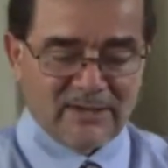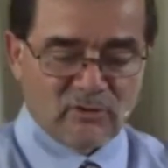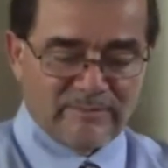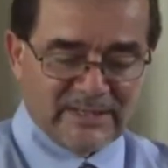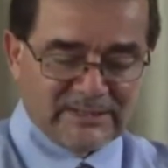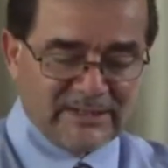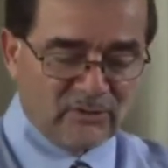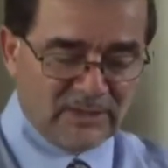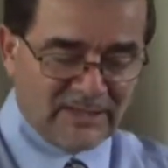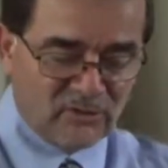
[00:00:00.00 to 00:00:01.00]

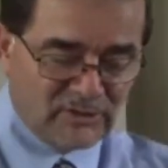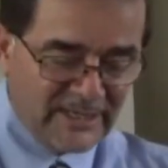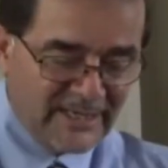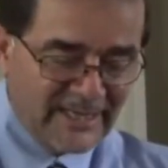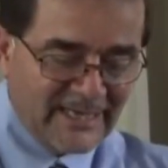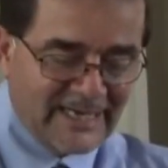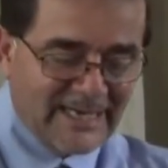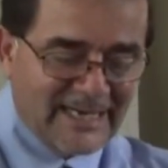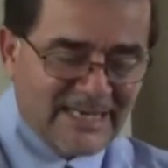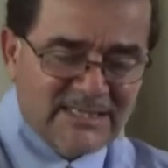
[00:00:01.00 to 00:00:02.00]
convertido la doctrina de la
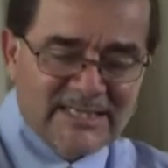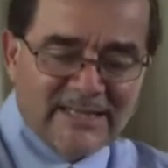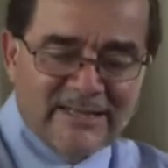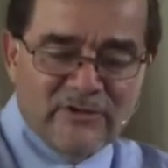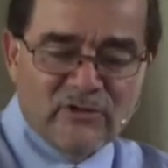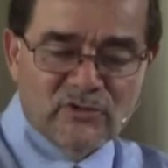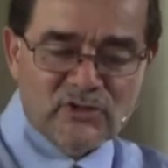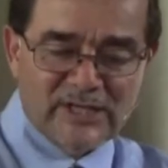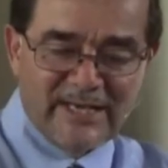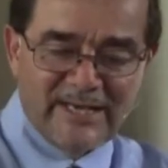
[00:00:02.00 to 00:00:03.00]
gracia de
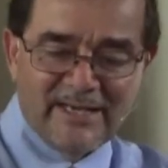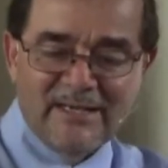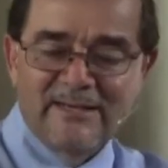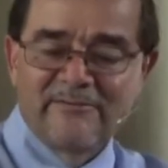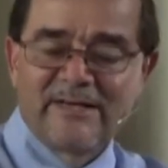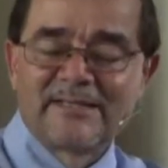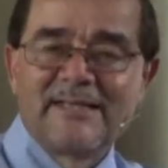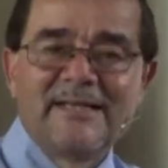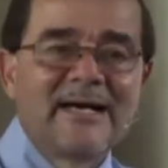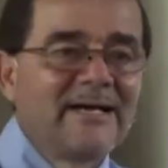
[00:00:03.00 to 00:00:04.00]
Dios en
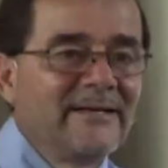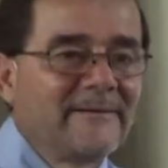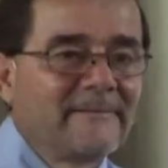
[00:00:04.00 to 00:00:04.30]
libertinaje.